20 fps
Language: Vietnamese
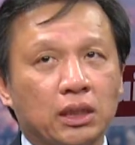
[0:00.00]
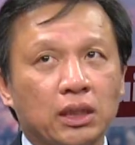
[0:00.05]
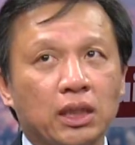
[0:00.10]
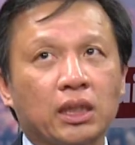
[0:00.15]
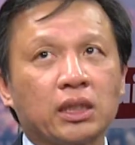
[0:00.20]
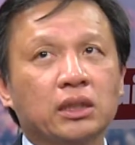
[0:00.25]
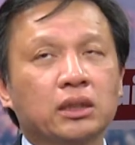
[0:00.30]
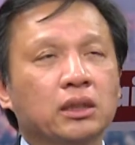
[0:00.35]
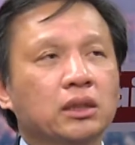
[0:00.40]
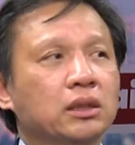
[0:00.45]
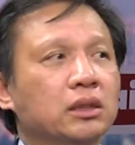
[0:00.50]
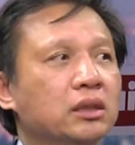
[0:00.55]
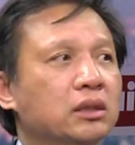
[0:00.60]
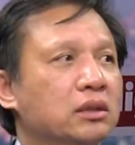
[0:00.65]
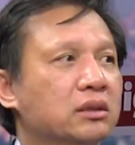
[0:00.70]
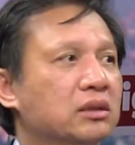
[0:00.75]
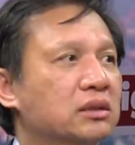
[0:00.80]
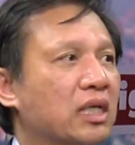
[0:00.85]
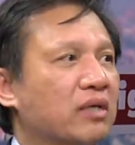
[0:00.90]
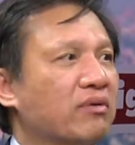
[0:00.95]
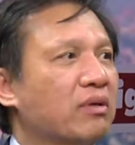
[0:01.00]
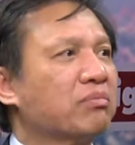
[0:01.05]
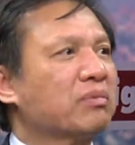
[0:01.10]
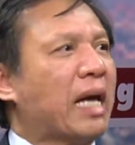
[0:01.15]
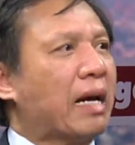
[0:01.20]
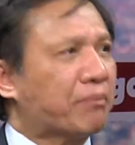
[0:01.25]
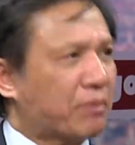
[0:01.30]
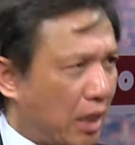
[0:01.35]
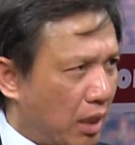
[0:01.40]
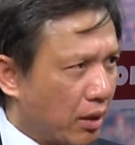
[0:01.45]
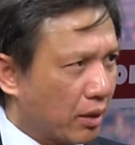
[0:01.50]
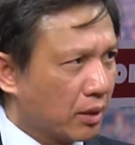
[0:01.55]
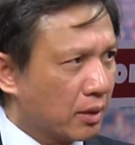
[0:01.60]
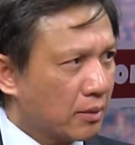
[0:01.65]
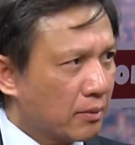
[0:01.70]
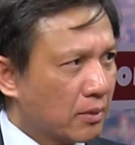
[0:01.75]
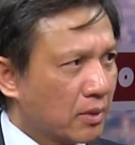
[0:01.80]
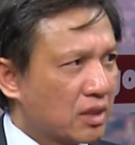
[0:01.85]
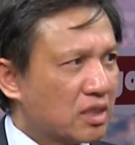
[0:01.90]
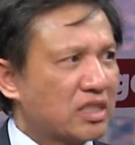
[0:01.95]
là những cái giải pháp tạm thời
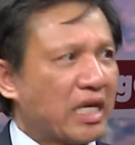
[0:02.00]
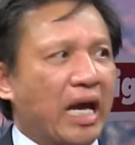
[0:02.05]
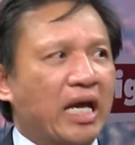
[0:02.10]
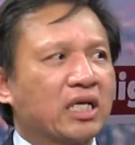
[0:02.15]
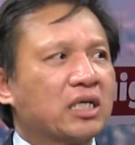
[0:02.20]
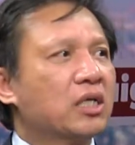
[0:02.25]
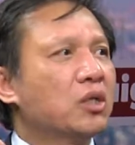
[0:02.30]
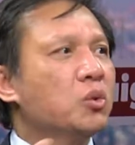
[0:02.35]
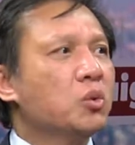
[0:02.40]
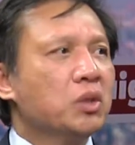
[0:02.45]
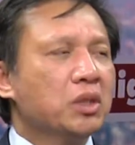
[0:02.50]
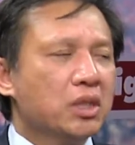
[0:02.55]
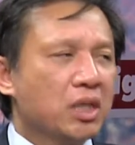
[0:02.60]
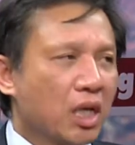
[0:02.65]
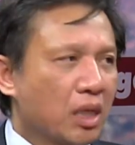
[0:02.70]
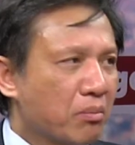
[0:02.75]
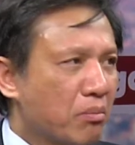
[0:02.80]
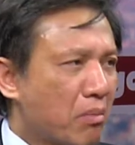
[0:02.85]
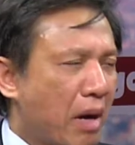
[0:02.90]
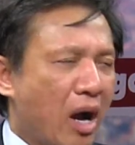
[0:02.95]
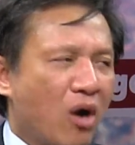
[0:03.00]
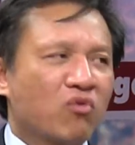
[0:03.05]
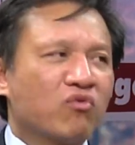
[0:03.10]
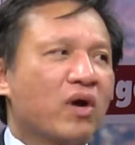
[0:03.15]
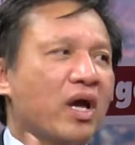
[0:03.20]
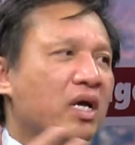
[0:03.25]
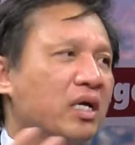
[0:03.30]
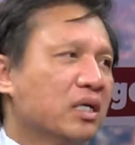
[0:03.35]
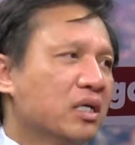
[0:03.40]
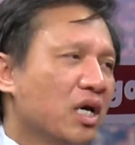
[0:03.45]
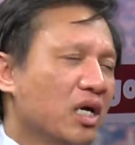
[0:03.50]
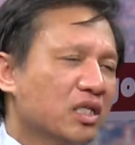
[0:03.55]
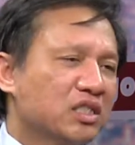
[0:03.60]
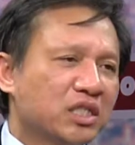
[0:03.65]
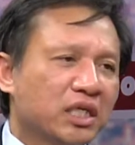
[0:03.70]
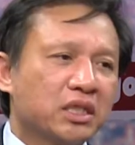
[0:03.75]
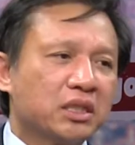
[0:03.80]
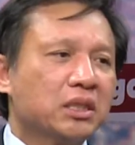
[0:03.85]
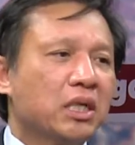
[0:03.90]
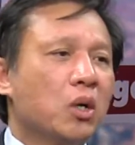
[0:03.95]
giải cứu người bảo vệ người
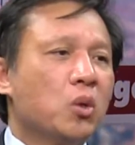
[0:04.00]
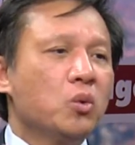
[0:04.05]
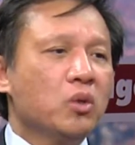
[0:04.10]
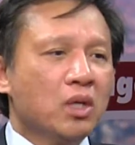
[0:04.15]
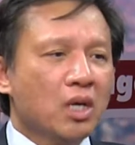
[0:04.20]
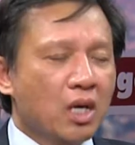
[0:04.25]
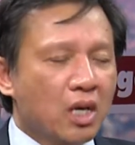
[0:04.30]
tranh đấu